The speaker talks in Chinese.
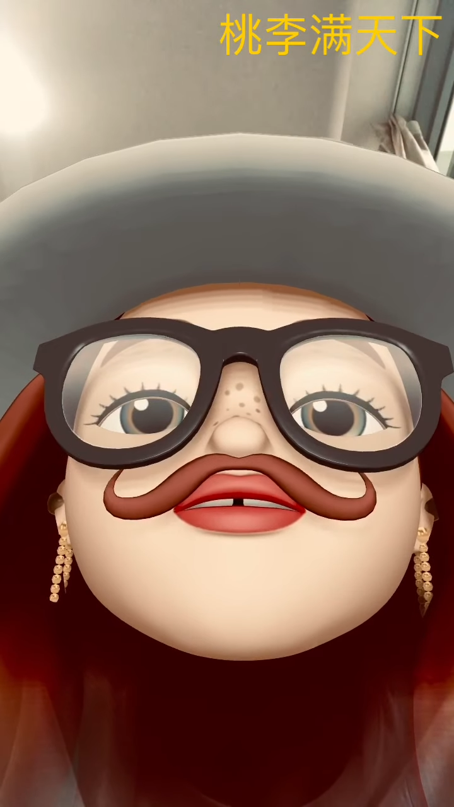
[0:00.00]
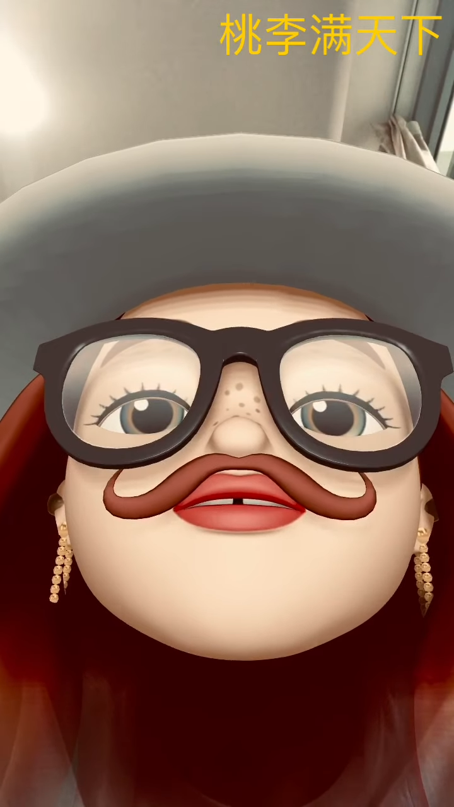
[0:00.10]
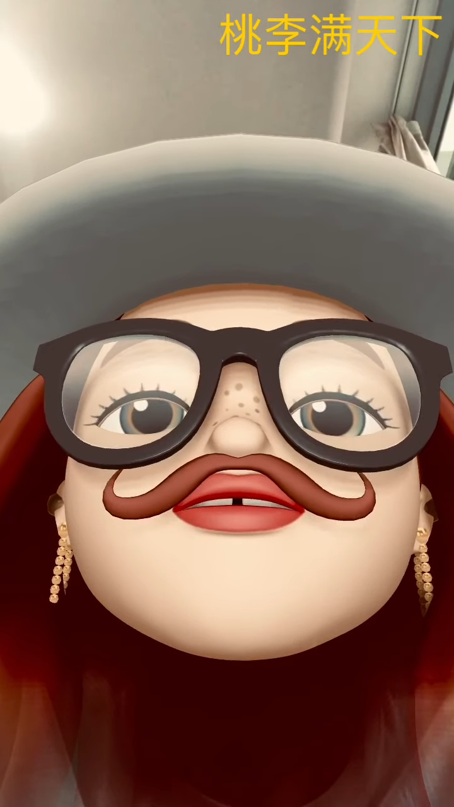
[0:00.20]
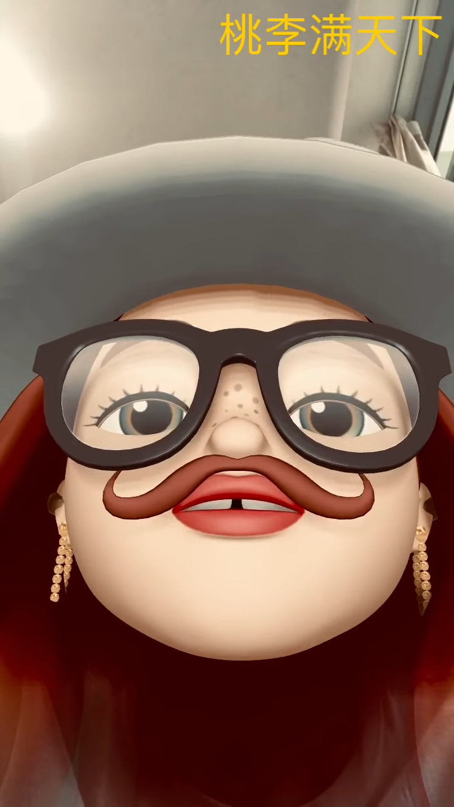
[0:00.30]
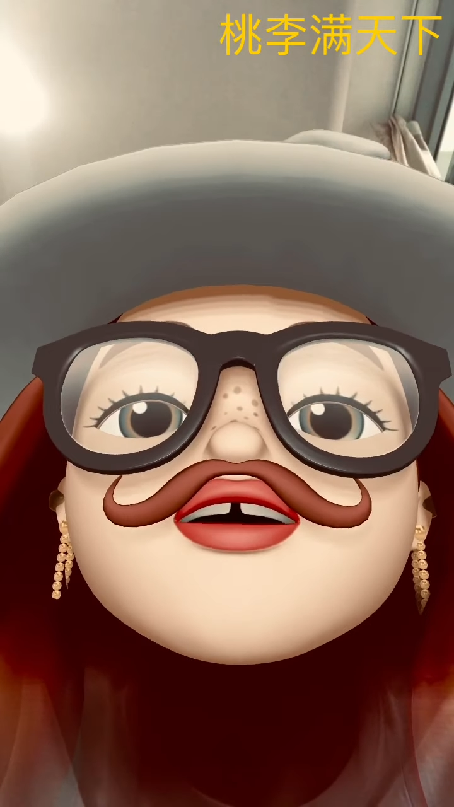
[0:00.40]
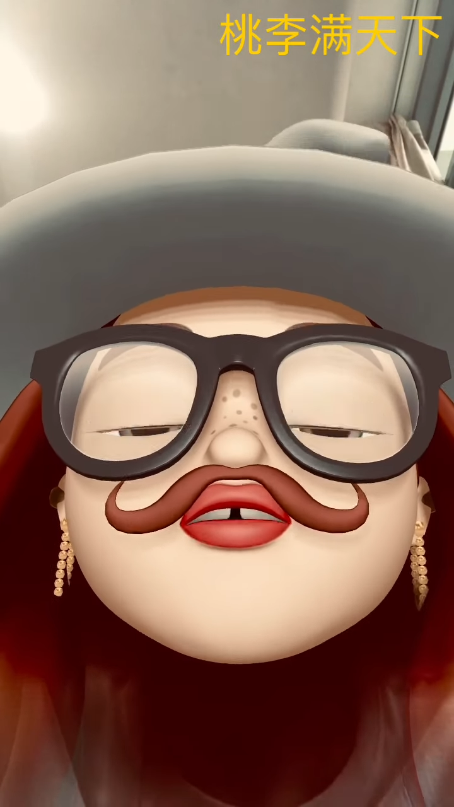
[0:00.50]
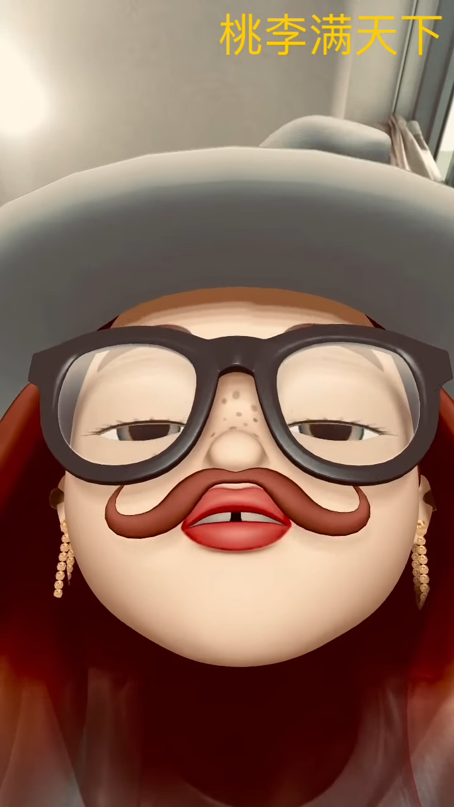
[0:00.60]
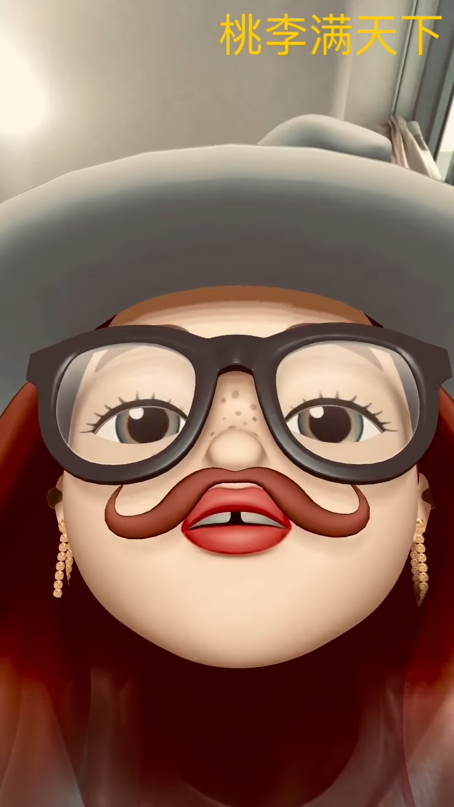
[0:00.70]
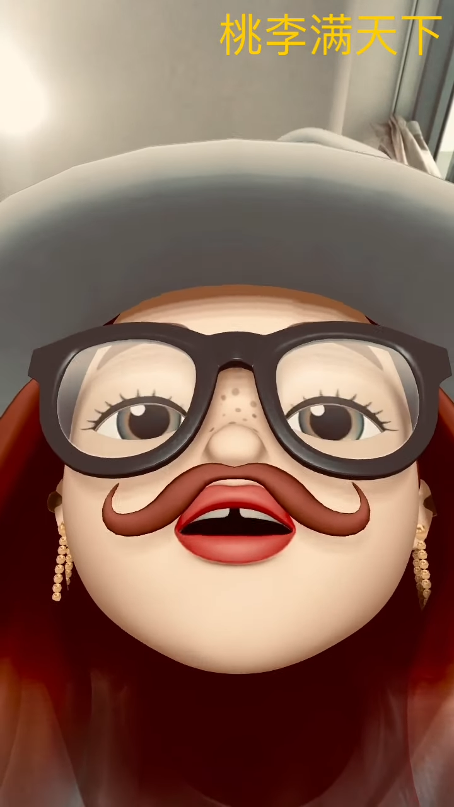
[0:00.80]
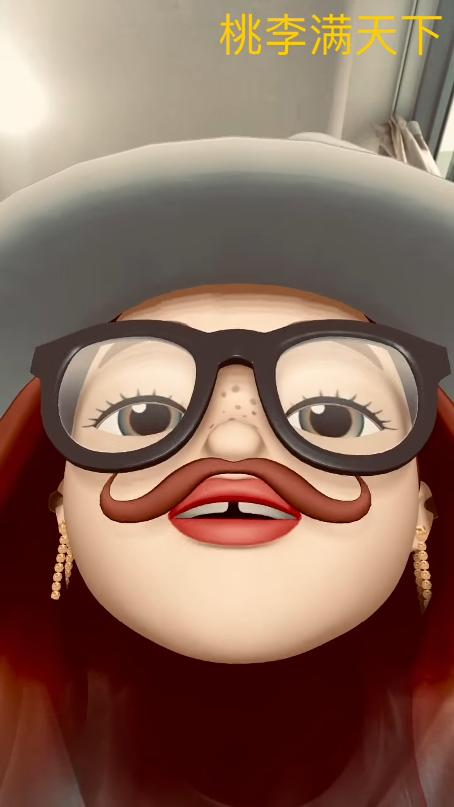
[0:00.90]
称
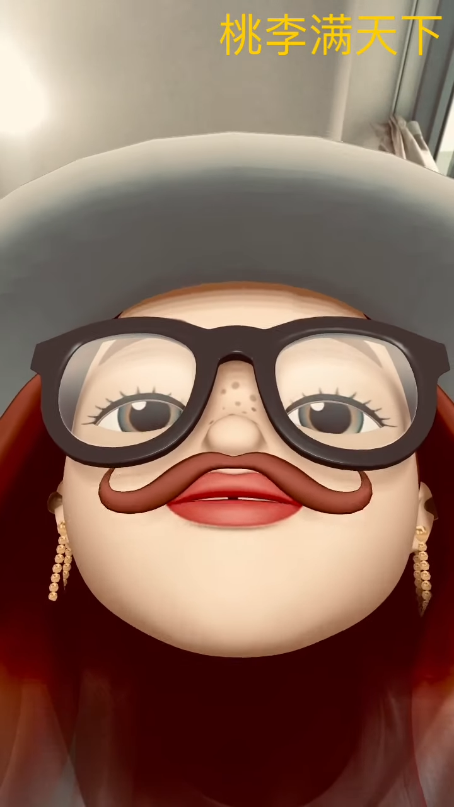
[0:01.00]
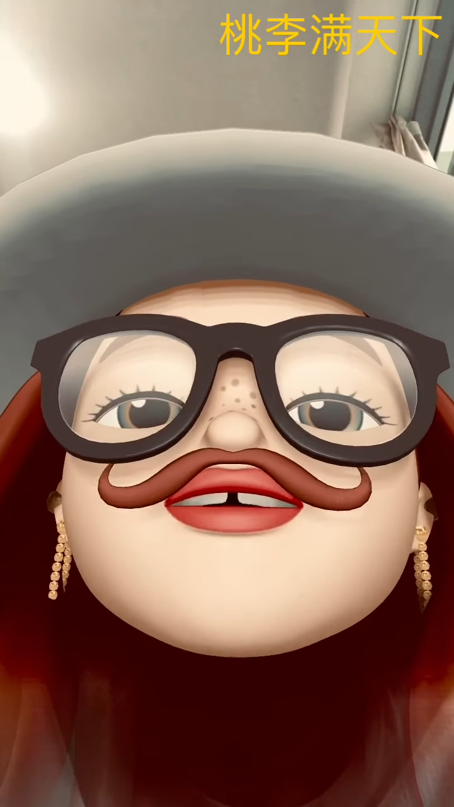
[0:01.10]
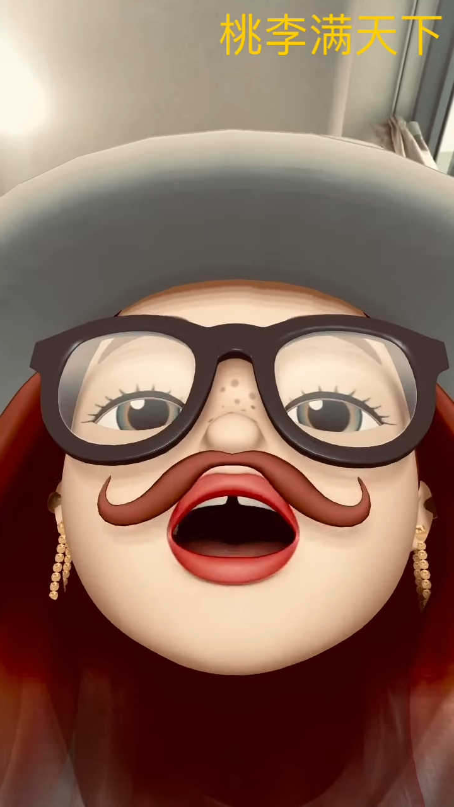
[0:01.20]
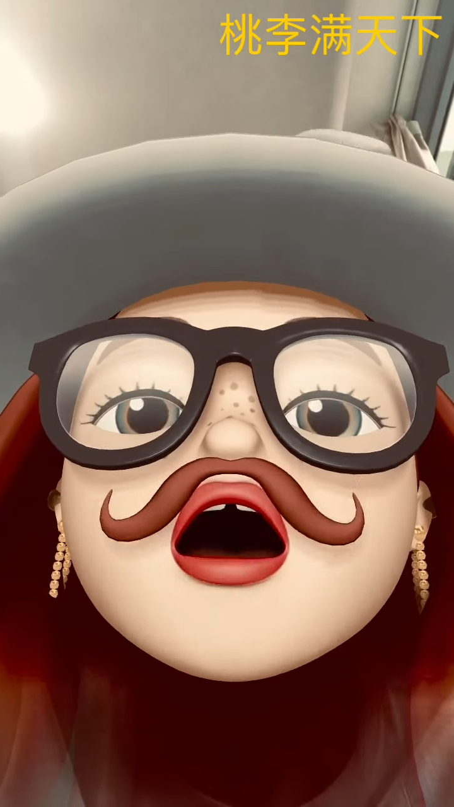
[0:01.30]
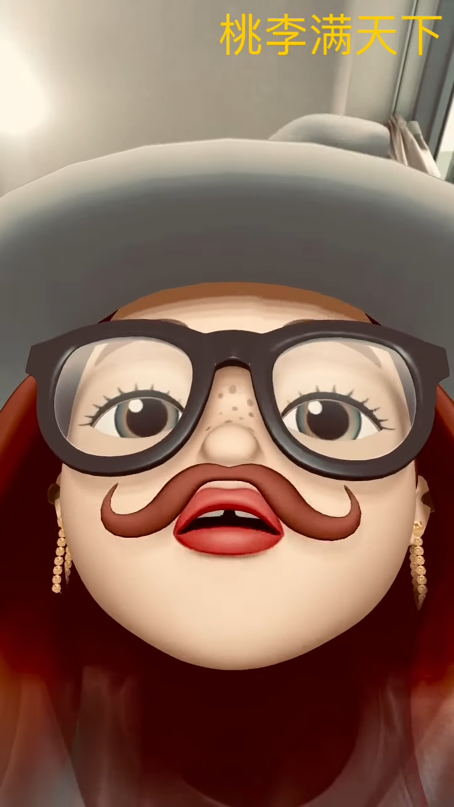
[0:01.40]
作“桃